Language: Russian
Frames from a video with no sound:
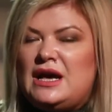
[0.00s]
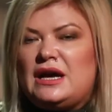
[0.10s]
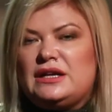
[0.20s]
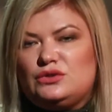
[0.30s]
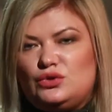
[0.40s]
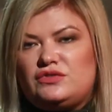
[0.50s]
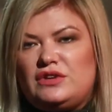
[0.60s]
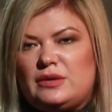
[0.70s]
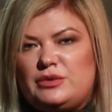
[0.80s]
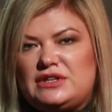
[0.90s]
арендует в
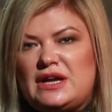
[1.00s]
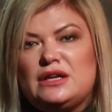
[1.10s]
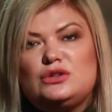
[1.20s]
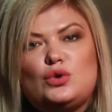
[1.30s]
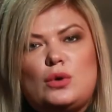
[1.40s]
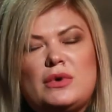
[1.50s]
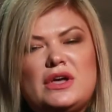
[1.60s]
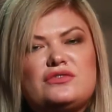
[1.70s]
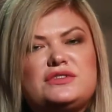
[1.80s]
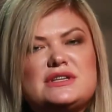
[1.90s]
Великобритании дом
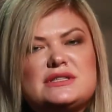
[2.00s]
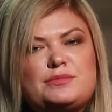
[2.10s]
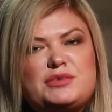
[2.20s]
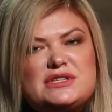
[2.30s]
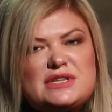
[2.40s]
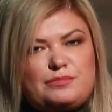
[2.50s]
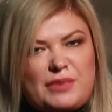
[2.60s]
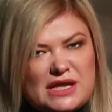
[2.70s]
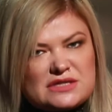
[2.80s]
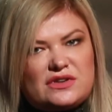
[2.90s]
в
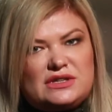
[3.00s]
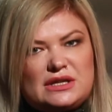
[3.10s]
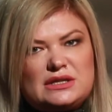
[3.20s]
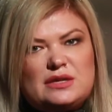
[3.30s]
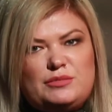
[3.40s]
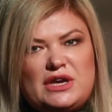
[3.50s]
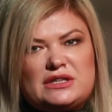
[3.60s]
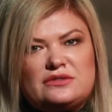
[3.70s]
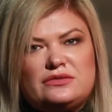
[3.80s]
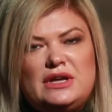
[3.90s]
355 квадратных
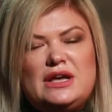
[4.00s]
метров.